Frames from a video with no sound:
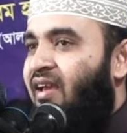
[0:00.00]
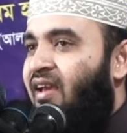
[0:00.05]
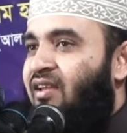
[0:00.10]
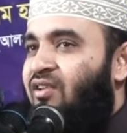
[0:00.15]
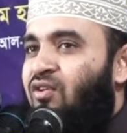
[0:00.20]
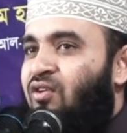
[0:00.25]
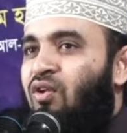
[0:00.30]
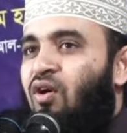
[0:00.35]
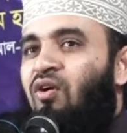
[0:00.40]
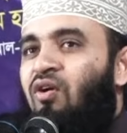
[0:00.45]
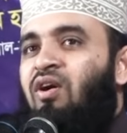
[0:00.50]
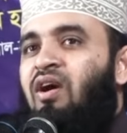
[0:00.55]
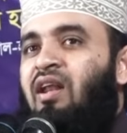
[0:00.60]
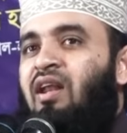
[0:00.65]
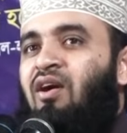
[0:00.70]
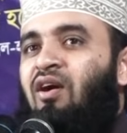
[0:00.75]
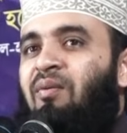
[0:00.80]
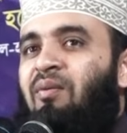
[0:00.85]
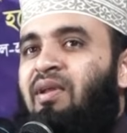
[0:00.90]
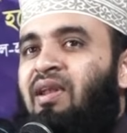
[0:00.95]
এজন্য
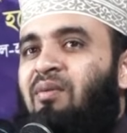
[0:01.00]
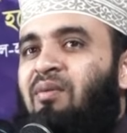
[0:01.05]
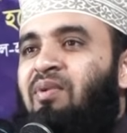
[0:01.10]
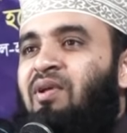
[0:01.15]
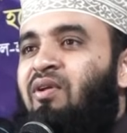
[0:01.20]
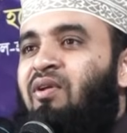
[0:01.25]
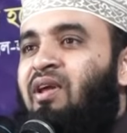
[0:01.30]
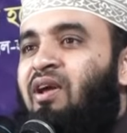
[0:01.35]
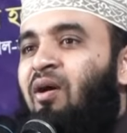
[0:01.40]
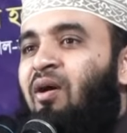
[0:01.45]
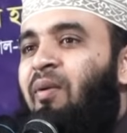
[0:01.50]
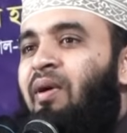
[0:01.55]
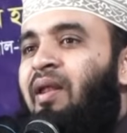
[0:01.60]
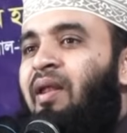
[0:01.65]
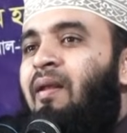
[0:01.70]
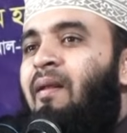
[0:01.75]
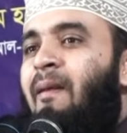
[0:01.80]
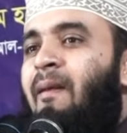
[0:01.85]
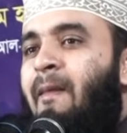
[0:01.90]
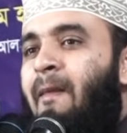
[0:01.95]
অহংকারী হবেন না বিনয়ী হবেন
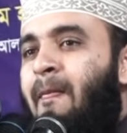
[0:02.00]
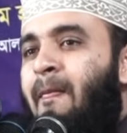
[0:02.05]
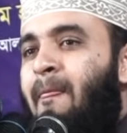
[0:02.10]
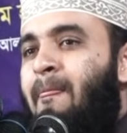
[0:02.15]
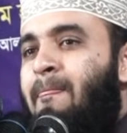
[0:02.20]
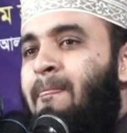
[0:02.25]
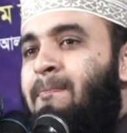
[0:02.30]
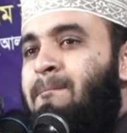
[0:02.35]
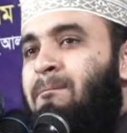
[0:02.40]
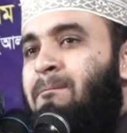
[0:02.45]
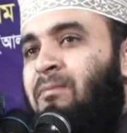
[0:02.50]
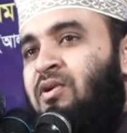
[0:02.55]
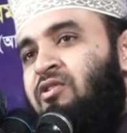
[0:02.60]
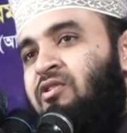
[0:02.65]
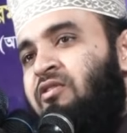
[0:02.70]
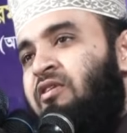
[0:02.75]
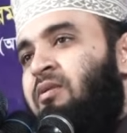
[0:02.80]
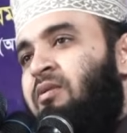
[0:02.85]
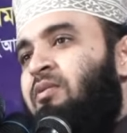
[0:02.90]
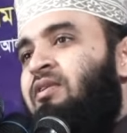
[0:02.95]

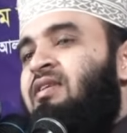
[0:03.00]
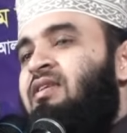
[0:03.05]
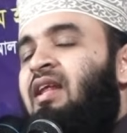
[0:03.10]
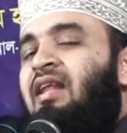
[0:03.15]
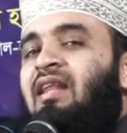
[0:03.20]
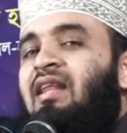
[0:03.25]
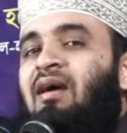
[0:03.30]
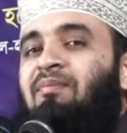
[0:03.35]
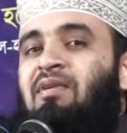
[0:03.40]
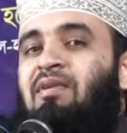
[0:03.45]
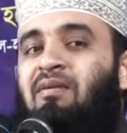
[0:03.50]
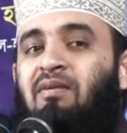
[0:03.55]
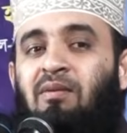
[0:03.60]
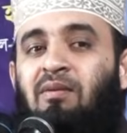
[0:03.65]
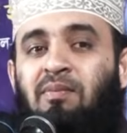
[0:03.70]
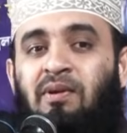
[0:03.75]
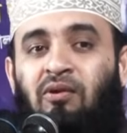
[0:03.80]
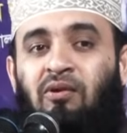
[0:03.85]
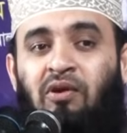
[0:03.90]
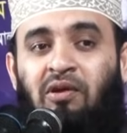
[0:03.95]
বিষ্ণনয় বলছেন আল্লাহ আপনি আমার
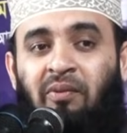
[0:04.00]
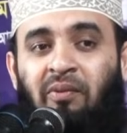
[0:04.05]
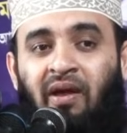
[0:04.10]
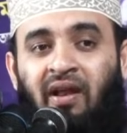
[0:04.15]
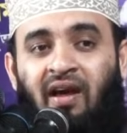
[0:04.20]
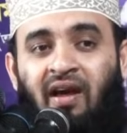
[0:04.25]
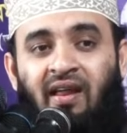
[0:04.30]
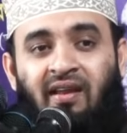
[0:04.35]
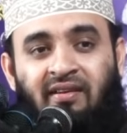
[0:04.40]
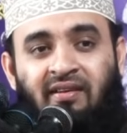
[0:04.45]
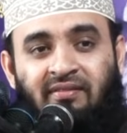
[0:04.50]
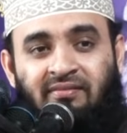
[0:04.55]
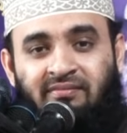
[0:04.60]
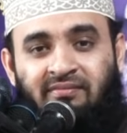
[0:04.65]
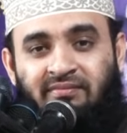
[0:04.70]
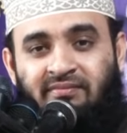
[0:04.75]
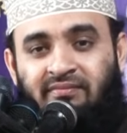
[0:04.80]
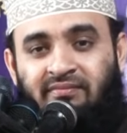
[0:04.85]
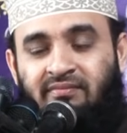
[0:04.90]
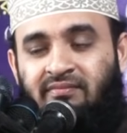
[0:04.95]
বিনয়ী বানান
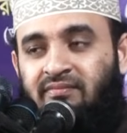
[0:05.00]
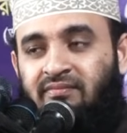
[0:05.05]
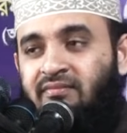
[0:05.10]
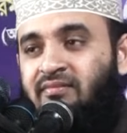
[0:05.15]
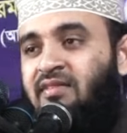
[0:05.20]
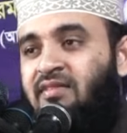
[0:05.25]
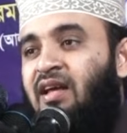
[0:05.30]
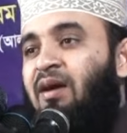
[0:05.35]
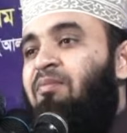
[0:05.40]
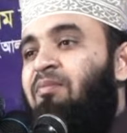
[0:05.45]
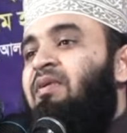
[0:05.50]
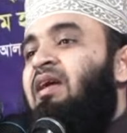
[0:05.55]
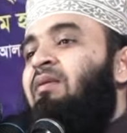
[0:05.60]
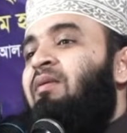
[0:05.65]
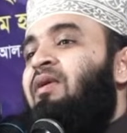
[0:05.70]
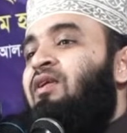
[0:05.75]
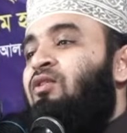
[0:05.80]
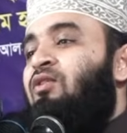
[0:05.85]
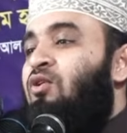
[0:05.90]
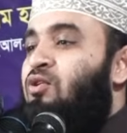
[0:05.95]
আপনি
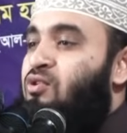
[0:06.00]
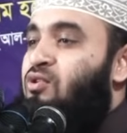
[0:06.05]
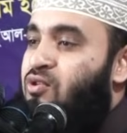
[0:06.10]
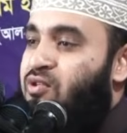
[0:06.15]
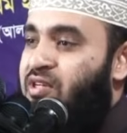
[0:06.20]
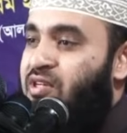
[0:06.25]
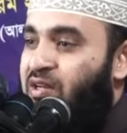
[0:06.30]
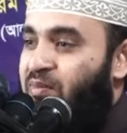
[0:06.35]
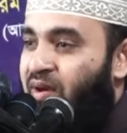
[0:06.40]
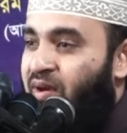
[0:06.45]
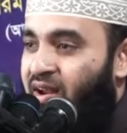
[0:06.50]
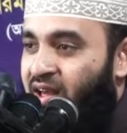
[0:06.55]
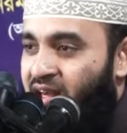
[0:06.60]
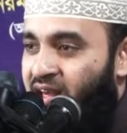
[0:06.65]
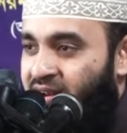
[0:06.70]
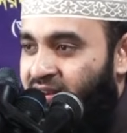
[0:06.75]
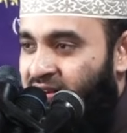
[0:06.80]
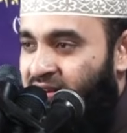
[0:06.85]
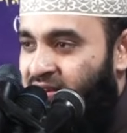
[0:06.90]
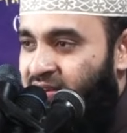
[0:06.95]
আমার ধৈর্যশীল
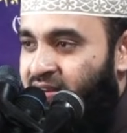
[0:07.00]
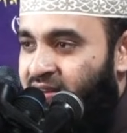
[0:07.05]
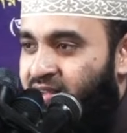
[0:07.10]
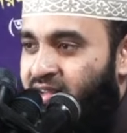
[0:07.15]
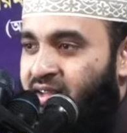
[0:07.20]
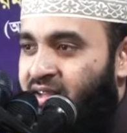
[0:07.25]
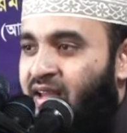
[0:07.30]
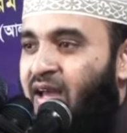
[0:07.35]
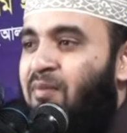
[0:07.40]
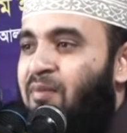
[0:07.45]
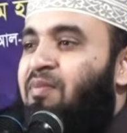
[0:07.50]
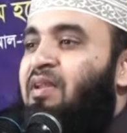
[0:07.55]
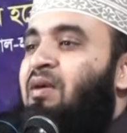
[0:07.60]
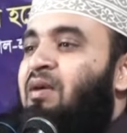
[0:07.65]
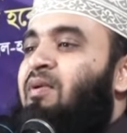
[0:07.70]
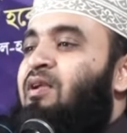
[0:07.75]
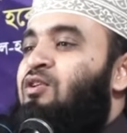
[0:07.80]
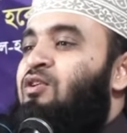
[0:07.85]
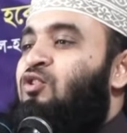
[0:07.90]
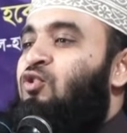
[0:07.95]
বানান আপনি
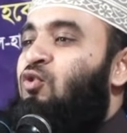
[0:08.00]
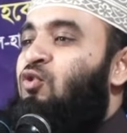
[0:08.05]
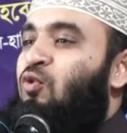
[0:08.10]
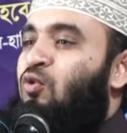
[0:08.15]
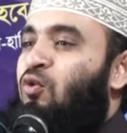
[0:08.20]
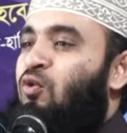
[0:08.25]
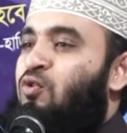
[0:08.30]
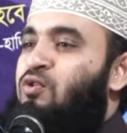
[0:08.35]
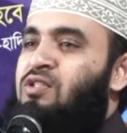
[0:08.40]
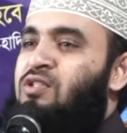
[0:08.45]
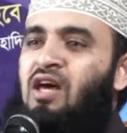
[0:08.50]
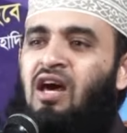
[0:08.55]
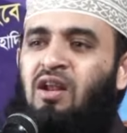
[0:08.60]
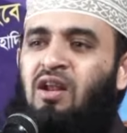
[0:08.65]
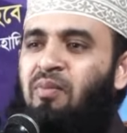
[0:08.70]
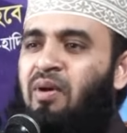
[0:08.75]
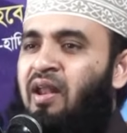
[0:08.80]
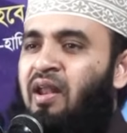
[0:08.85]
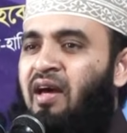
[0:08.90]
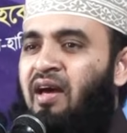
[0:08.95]
আমার শুকুর গুজার
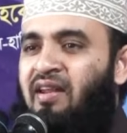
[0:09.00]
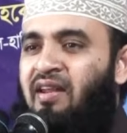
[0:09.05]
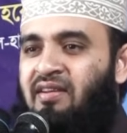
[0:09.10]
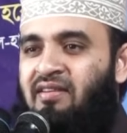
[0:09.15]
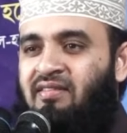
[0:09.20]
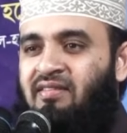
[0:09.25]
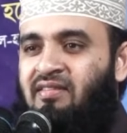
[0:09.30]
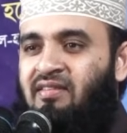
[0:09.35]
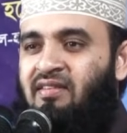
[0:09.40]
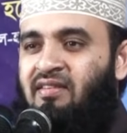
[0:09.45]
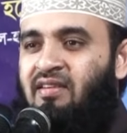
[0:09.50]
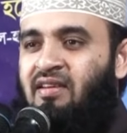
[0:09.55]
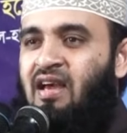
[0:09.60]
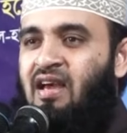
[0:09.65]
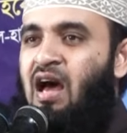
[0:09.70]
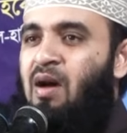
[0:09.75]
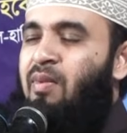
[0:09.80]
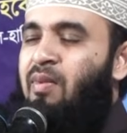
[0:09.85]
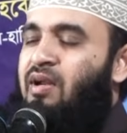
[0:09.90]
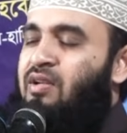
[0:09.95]
বানান
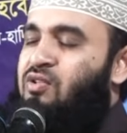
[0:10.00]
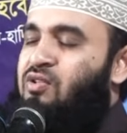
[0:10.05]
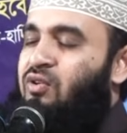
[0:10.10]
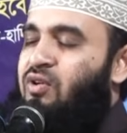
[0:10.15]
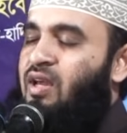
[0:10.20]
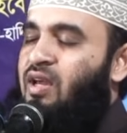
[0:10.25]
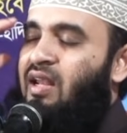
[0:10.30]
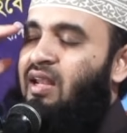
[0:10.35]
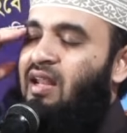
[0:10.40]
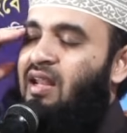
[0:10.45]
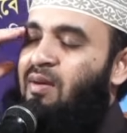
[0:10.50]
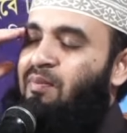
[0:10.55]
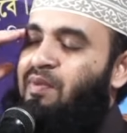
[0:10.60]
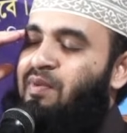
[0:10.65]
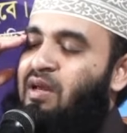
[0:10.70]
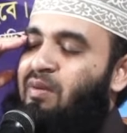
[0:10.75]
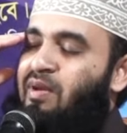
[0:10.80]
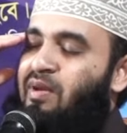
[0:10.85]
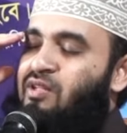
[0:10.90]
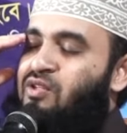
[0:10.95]
আমার চোখে আল্লাহ
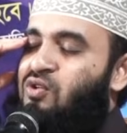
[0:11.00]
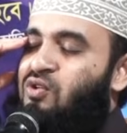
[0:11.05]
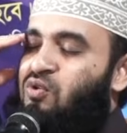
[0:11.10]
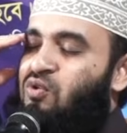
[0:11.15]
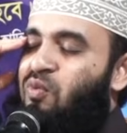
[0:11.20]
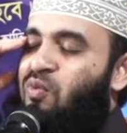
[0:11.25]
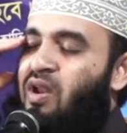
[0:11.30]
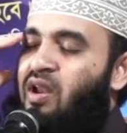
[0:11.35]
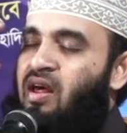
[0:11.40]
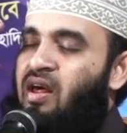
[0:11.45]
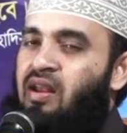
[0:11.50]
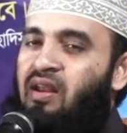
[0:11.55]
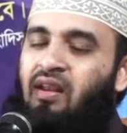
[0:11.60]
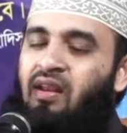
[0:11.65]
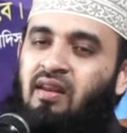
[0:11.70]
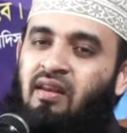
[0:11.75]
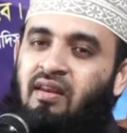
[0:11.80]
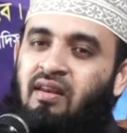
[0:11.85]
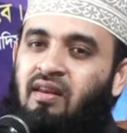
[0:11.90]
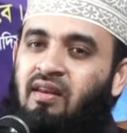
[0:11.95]
আপনি আমার ছোট বানান
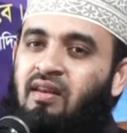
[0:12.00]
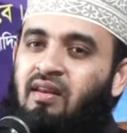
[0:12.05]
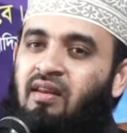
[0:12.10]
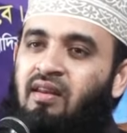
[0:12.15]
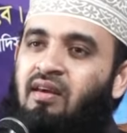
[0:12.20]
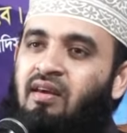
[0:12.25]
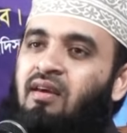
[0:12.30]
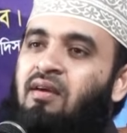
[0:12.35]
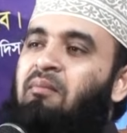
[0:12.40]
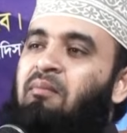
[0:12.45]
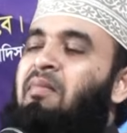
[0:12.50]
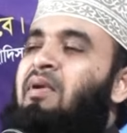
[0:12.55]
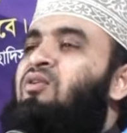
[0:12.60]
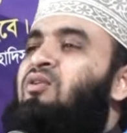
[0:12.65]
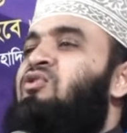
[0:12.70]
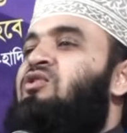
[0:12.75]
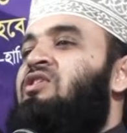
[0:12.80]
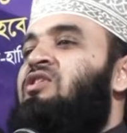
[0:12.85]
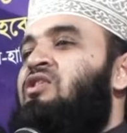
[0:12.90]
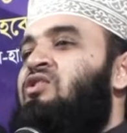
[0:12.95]

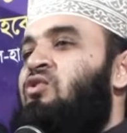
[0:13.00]
মানুষের